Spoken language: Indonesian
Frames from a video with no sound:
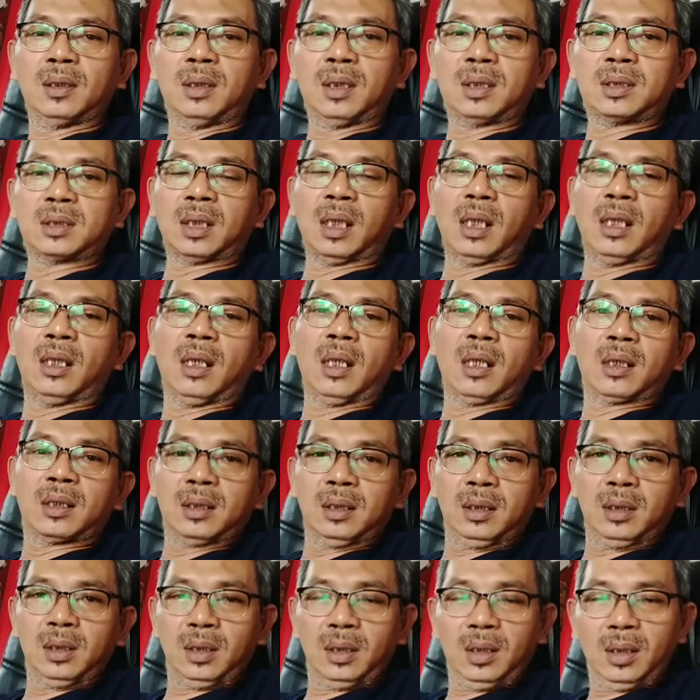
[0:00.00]
Ya sekali
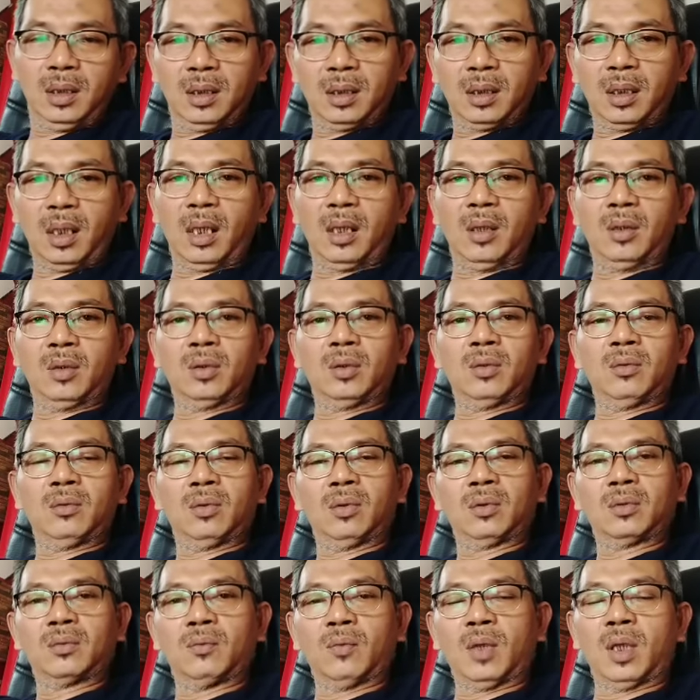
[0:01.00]
lagi,
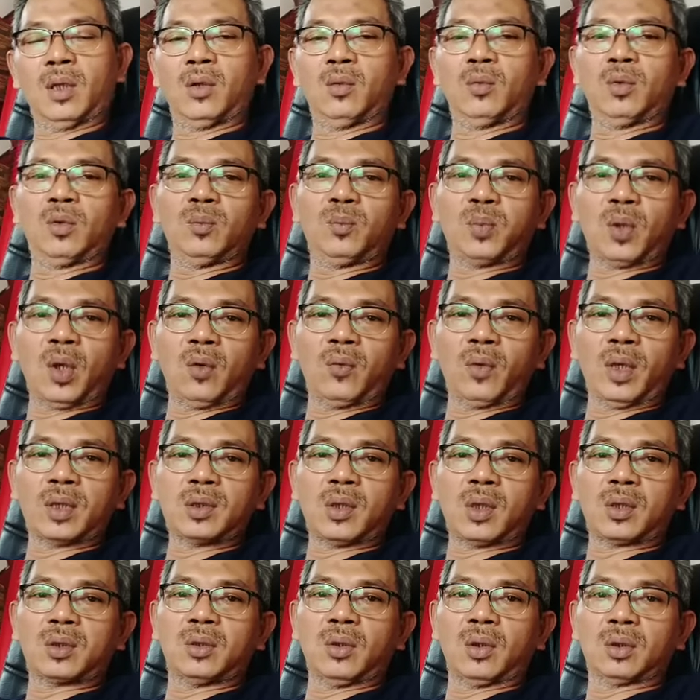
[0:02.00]
kalau walaupun
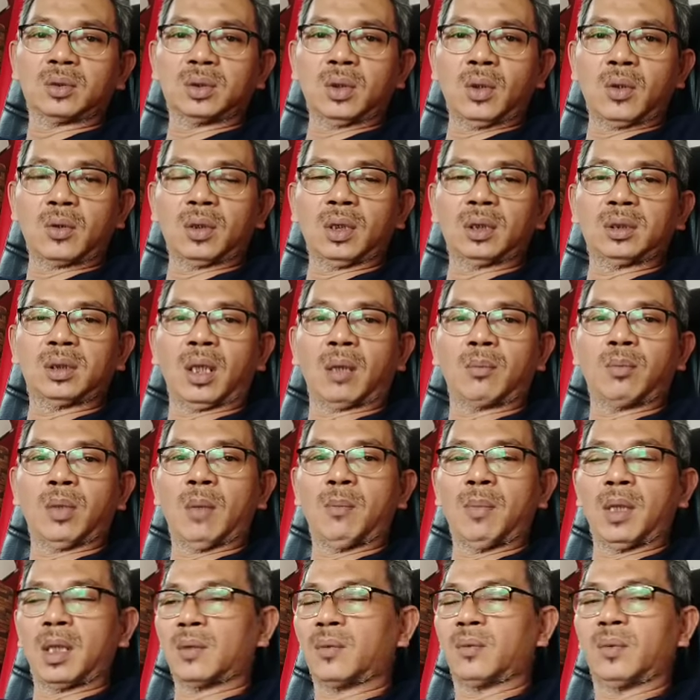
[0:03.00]
profesor, doktor, dan
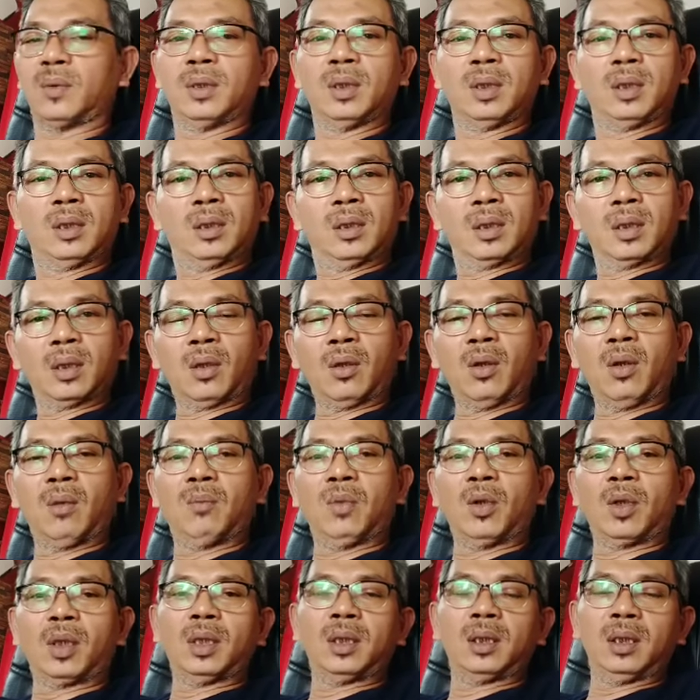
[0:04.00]
terpapar
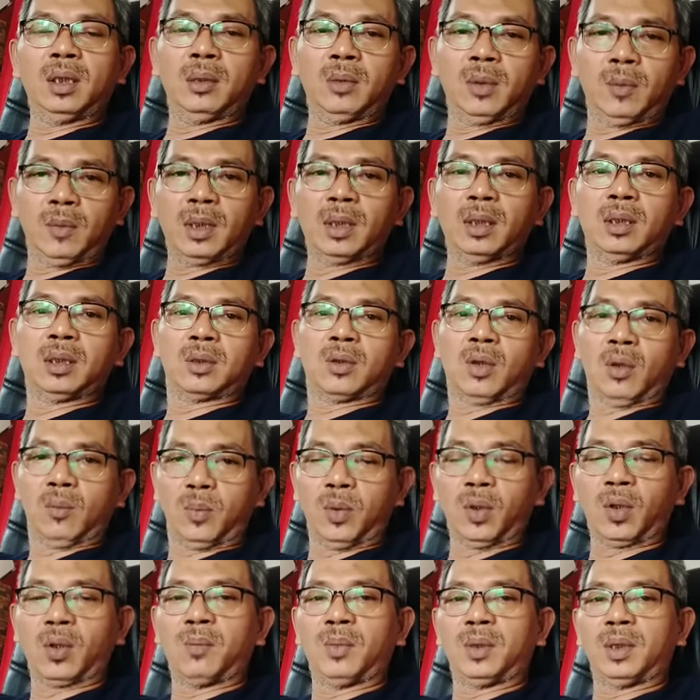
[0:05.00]
kelompok ini memang jadi
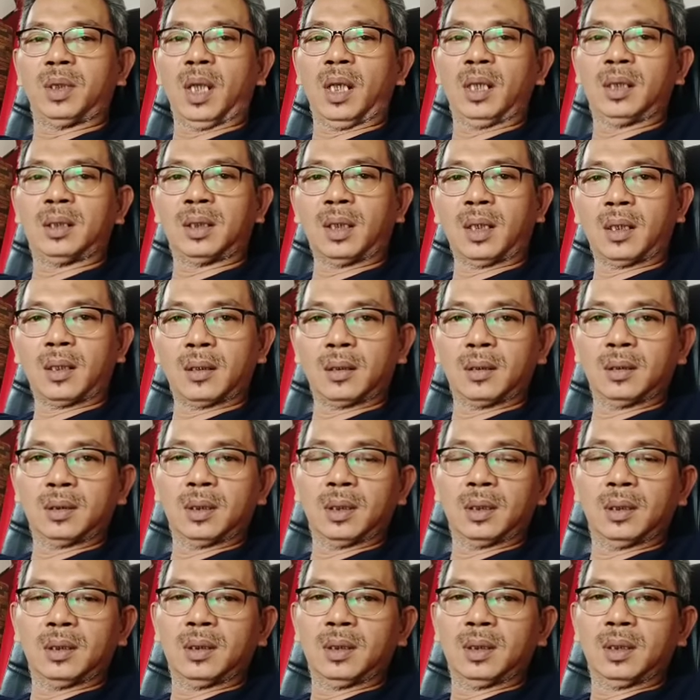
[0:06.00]
goblok mendadak.
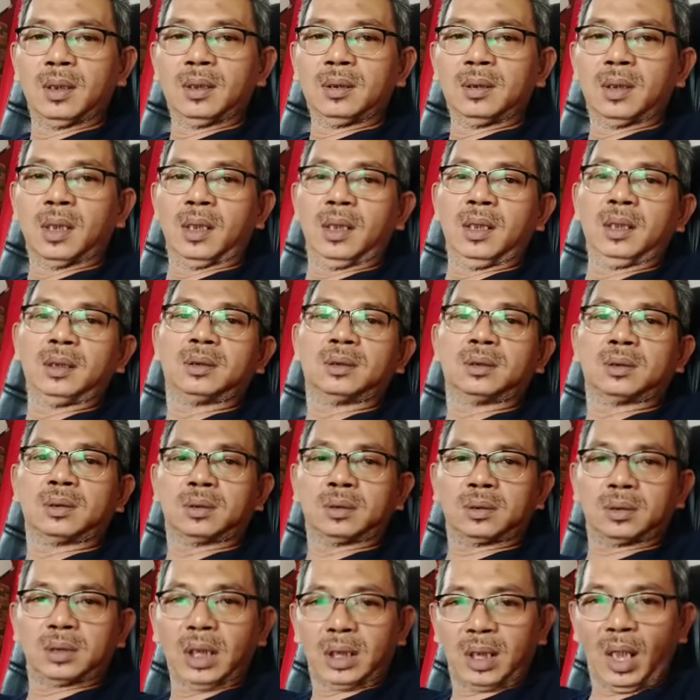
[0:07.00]

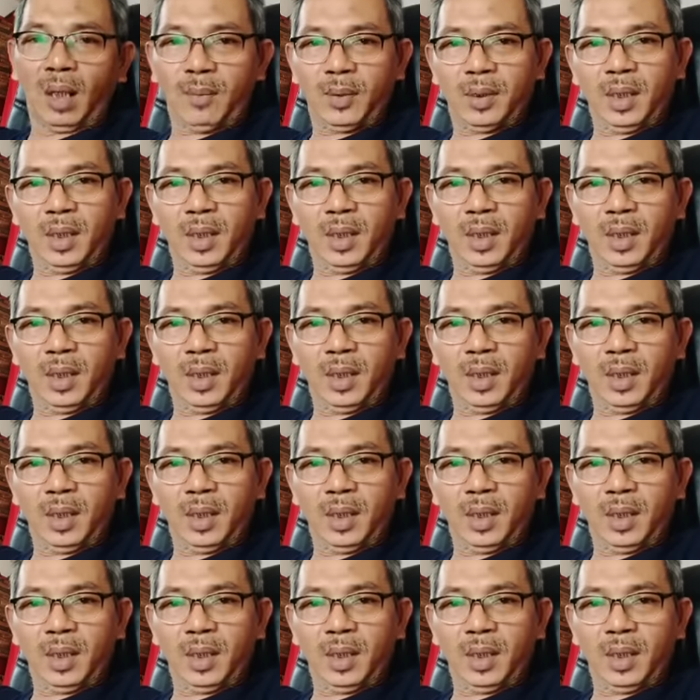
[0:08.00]
Jadi tidak